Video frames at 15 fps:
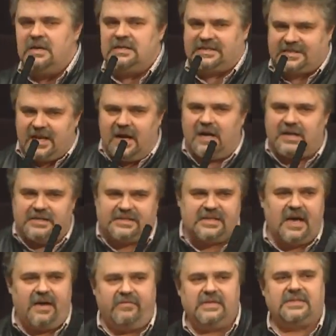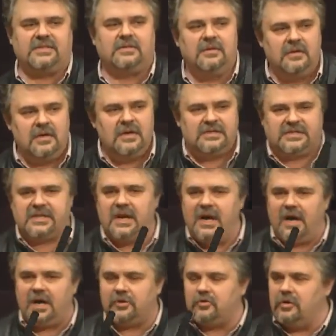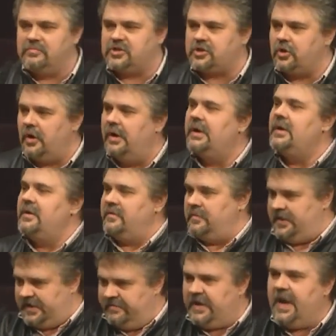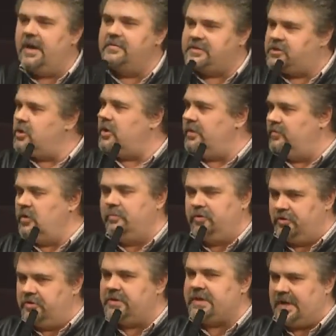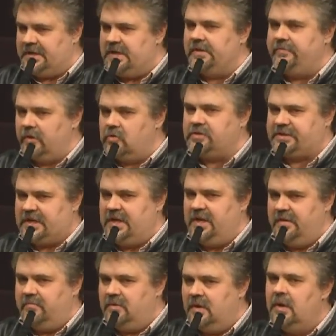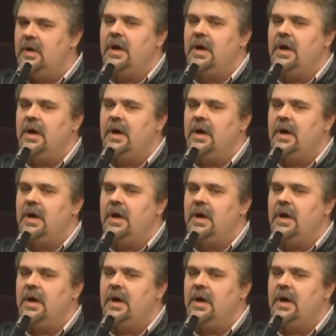страх и зависть, страх о том, что евреи все равно будут ходить в Иерусалим,